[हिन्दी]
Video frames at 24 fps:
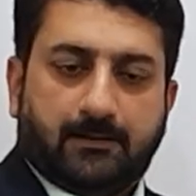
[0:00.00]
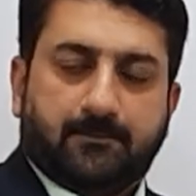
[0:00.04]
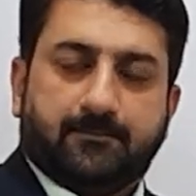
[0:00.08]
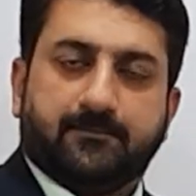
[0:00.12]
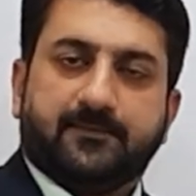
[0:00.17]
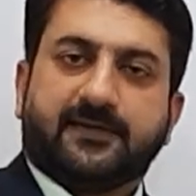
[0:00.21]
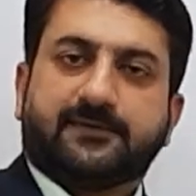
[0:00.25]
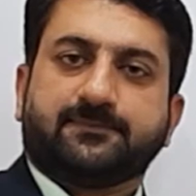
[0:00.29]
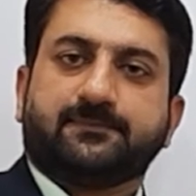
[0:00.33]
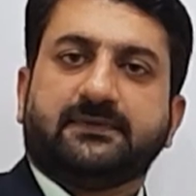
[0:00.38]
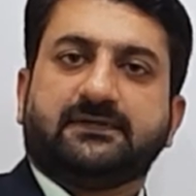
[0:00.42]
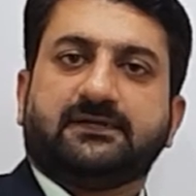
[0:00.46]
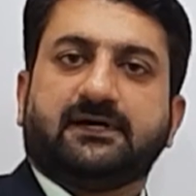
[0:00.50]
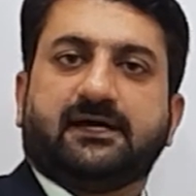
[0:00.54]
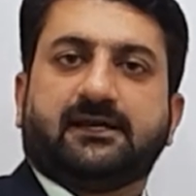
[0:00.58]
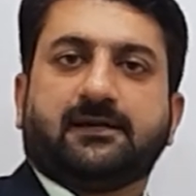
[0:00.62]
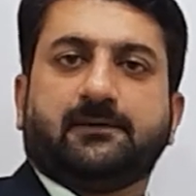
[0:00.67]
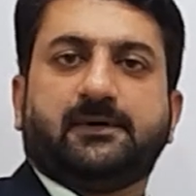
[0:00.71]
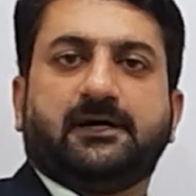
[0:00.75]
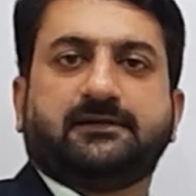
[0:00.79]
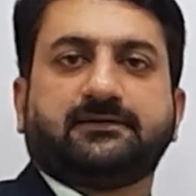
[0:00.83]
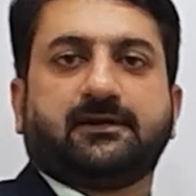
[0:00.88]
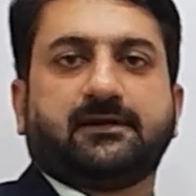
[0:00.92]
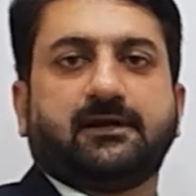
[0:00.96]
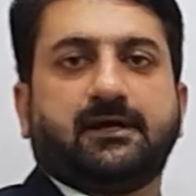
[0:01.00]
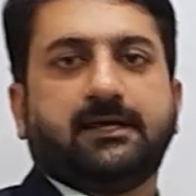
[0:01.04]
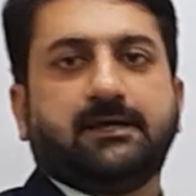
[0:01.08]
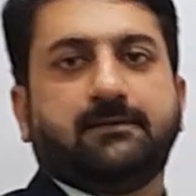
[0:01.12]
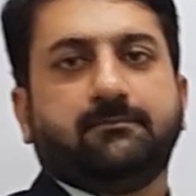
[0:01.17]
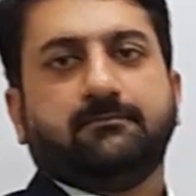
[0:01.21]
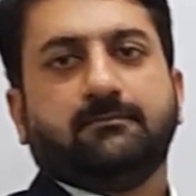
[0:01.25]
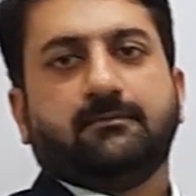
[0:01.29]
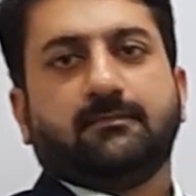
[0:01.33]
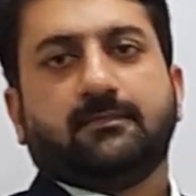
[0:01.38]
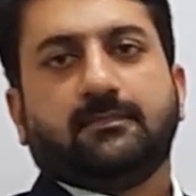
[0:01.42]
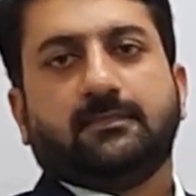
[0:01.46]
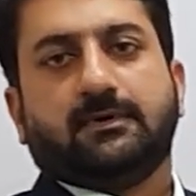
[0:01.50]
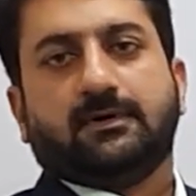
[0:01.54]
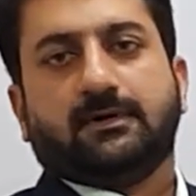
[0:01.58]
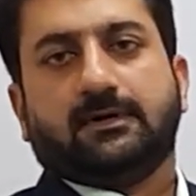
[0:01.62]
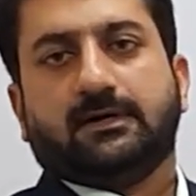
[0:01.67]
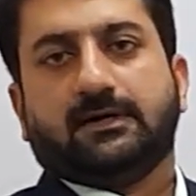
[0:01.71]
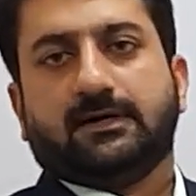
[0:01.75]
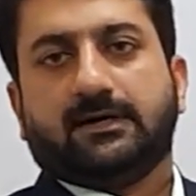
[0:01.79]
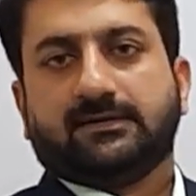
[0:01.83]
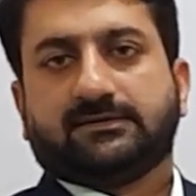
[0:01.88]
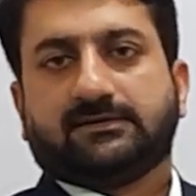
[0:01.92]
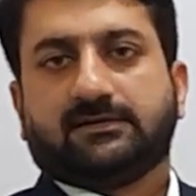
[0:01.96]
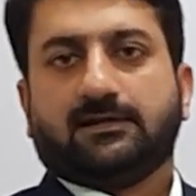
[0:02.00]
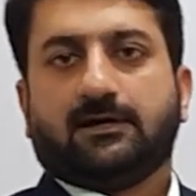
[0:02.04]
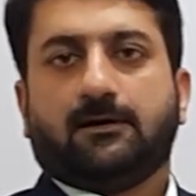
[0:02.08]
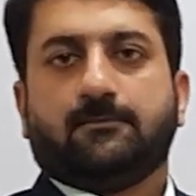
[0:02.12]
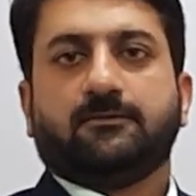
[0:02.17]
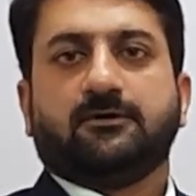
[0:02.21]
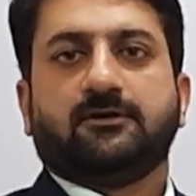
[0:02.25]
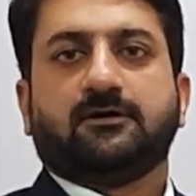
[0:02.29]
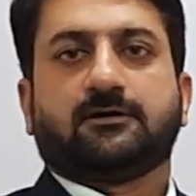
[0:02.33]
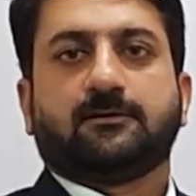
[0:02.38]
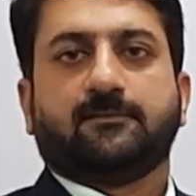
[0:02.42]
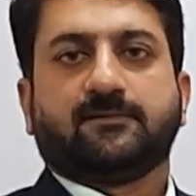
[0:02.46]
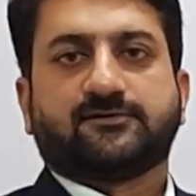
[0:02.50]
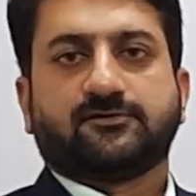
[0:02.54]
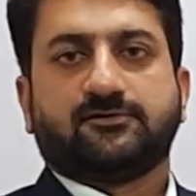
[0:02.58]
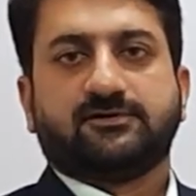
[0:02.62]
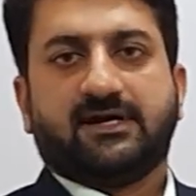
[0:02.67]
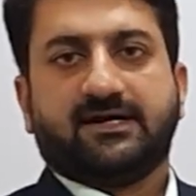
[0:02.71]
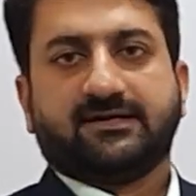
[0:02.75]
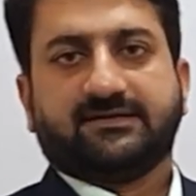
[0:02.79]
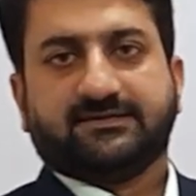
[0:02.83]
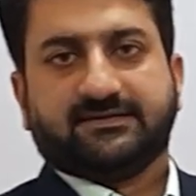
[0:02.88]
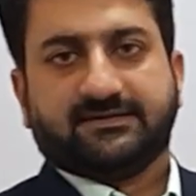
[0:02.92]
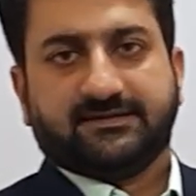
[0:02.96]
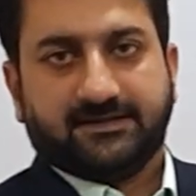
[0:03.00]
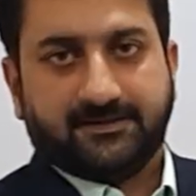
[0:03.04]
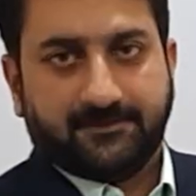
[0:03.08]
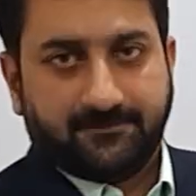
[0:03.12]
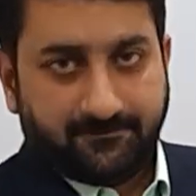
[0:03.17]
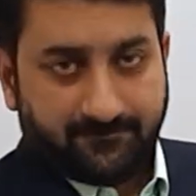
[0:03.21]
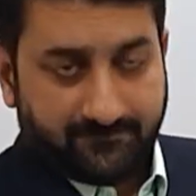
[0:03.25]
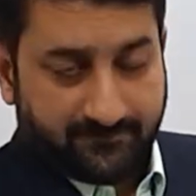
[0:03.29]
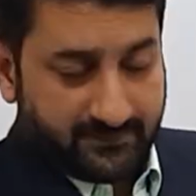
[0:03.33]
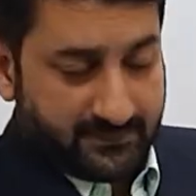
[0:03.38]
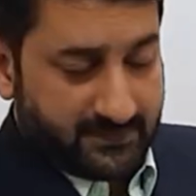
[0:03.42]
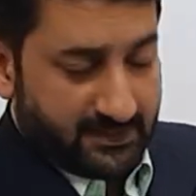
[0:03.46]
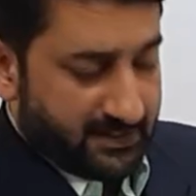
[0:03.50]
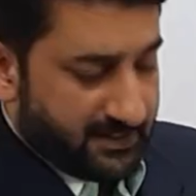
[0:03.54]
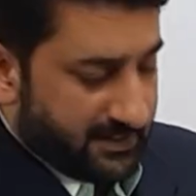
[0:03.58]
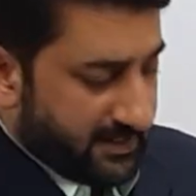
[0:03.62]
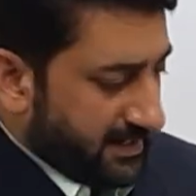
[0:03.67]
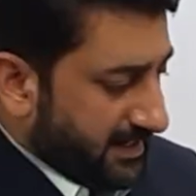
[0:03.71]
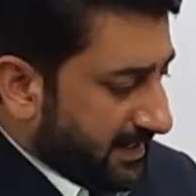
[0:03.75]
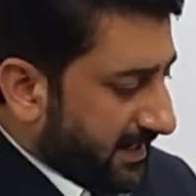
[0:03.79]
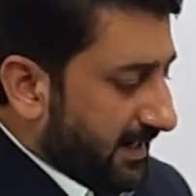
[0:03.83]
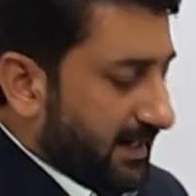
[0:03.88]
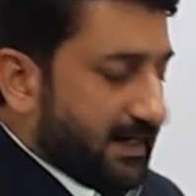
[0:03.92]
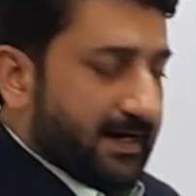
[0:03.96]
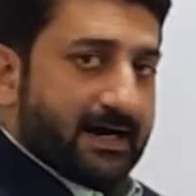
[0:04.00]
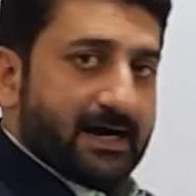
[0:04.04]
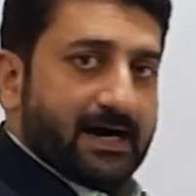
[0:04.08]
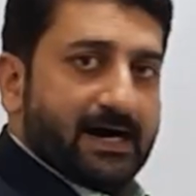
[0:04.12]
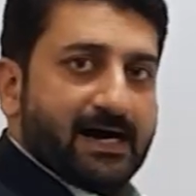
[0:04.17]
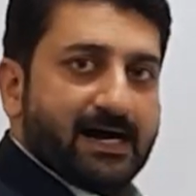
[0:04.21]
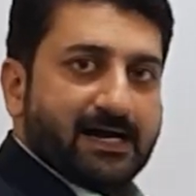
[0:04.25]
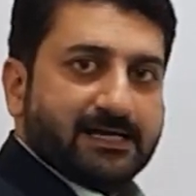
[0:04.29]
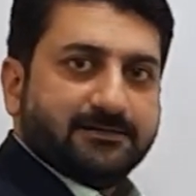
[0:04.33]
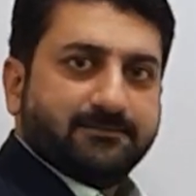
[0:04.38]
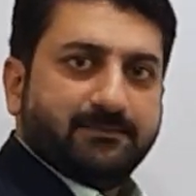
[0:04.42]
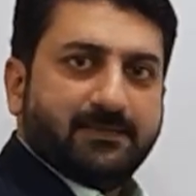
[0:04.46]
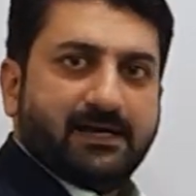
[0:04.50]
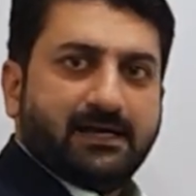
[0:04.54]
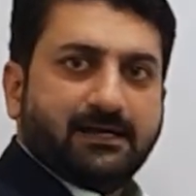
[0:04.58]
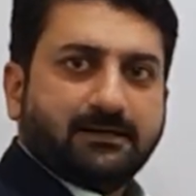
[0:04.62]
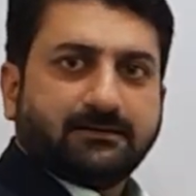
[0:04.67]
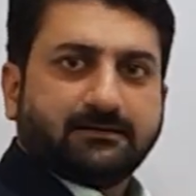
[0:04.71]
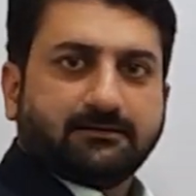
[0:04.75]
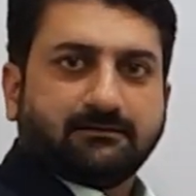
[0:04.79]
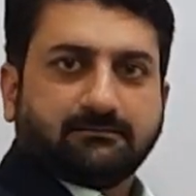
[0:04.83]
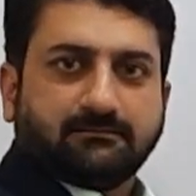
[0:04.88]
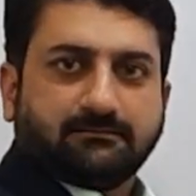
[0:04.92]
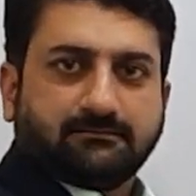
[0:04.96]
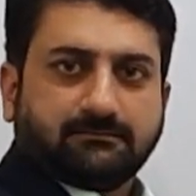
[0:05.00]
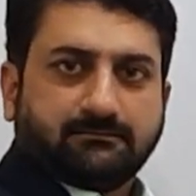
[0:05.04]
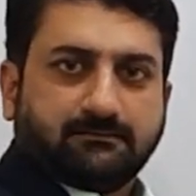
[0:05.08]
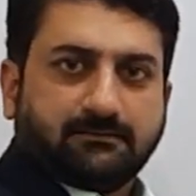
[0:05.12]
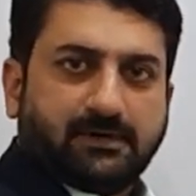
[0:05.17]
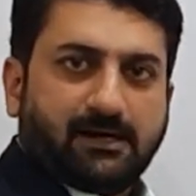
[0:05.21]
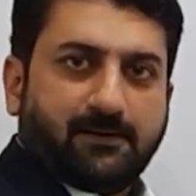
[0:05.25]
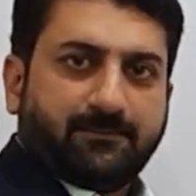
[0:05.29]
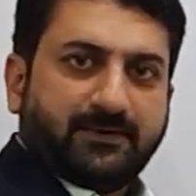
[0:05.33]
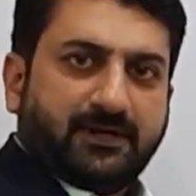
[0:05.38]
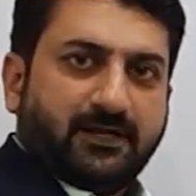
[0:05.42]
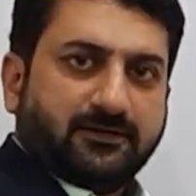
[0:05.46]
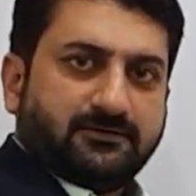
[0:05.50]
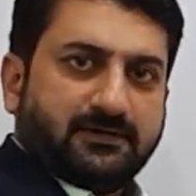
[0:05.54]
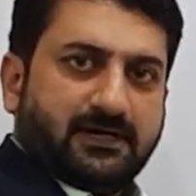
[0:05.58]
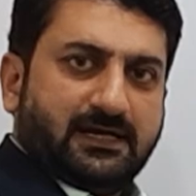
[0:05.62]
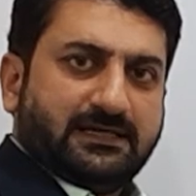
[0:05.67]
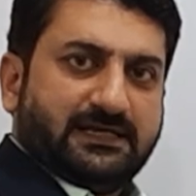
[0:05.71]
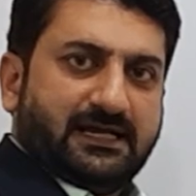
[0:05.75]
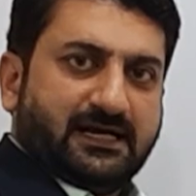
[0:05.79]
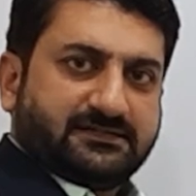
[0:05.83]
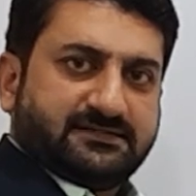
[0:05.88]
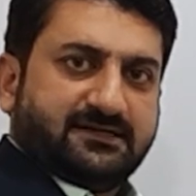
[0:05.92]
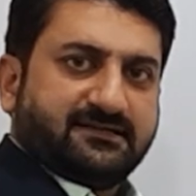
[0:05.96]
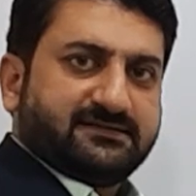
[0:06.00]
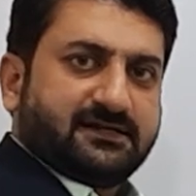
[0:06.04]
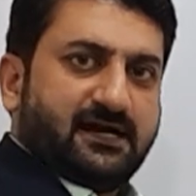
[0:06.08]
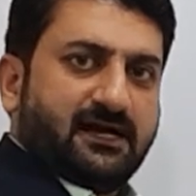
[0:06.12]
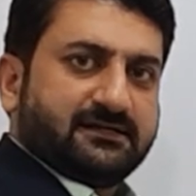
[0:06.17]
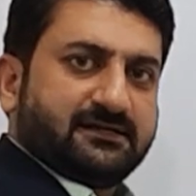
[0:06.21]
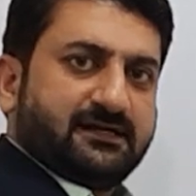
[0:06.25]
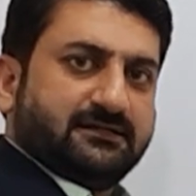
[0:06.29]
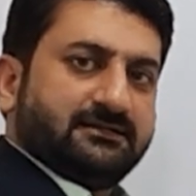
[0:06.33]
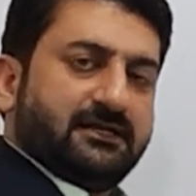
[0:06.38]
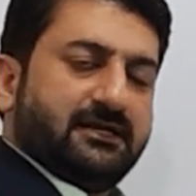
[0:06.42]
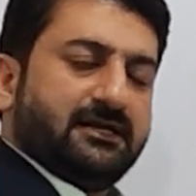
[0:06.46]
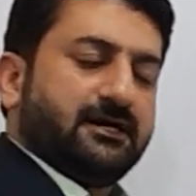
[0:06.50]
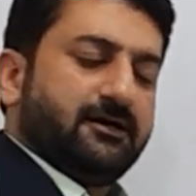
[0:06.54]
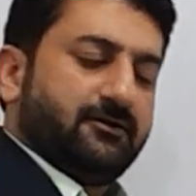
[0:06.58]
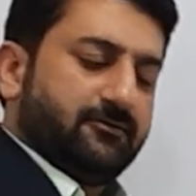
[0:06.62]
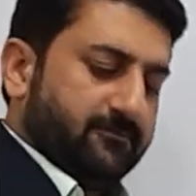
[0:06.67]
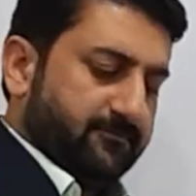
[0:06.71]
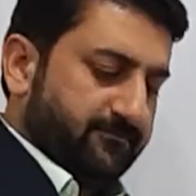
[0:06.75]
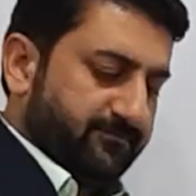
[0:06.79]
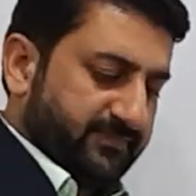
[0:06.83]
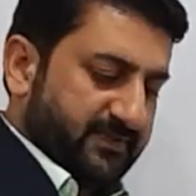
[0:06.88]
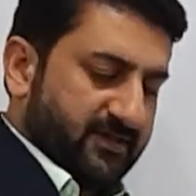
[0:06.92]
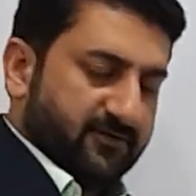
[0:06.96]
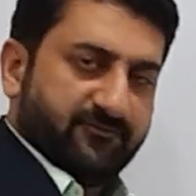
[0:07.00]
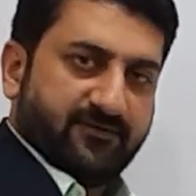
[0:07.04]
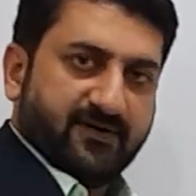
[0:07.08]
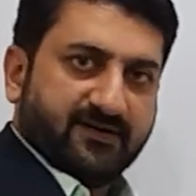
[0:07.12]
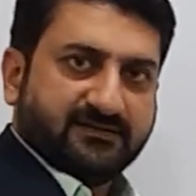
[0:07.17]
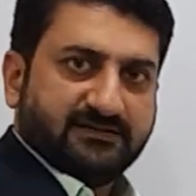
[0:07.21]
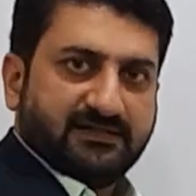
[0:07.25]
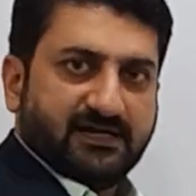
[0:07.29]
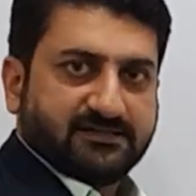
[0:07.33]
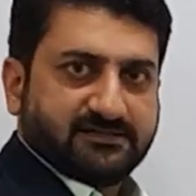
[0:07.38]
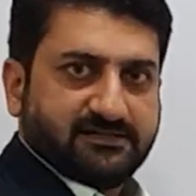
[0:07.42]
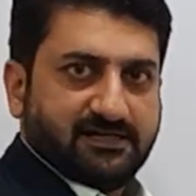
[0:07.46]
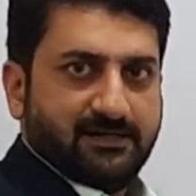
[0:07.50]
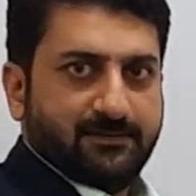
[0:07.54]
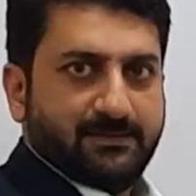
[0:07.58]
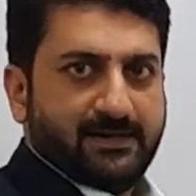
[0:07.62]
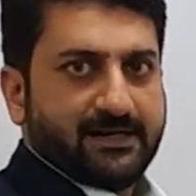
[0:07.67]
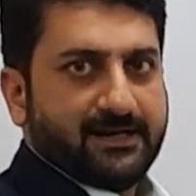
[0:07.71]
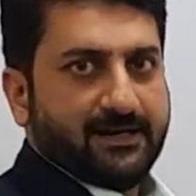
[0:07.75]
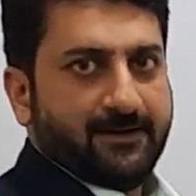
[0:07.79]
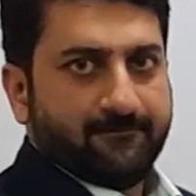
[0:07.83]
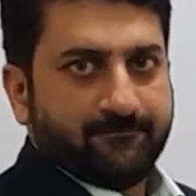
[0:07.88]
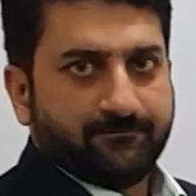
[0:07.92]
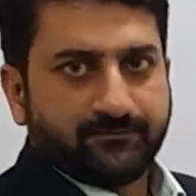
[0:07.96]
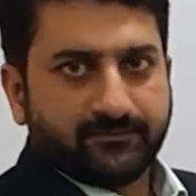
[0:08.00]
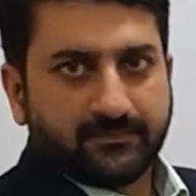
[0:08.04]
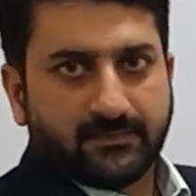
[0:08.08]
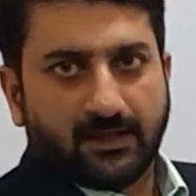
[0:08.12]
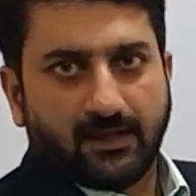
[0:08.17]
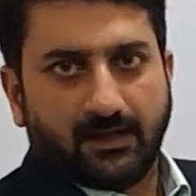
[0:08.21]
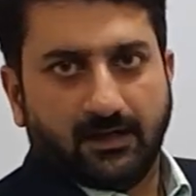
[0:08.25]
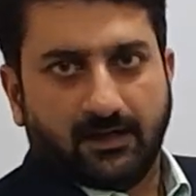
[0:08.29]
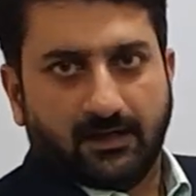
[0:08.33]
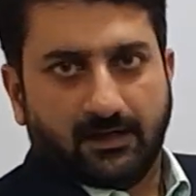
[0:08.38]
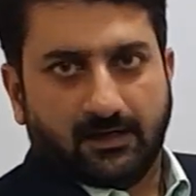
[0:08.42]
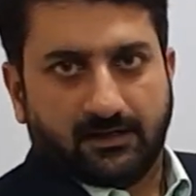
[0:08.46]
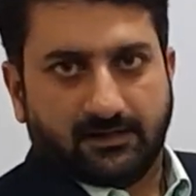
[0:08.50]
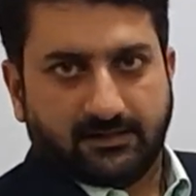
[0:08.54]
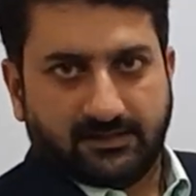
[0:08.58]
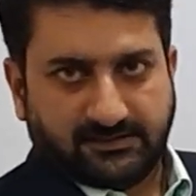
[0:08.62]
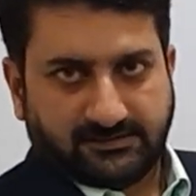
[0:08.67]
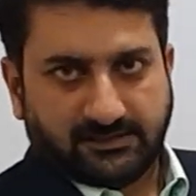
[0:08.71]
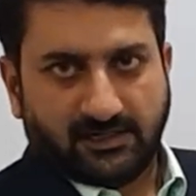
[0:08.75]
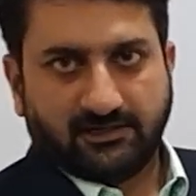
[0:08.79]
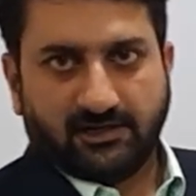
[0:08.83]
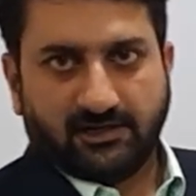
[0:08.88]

बिसमीम अस्सलाम स्टूडेंट्स आज मैं अपना जो है लेक्चर स्टार्ट करने लगा हूँ फर्स्ट लेक्चर है हमारा डिजिटल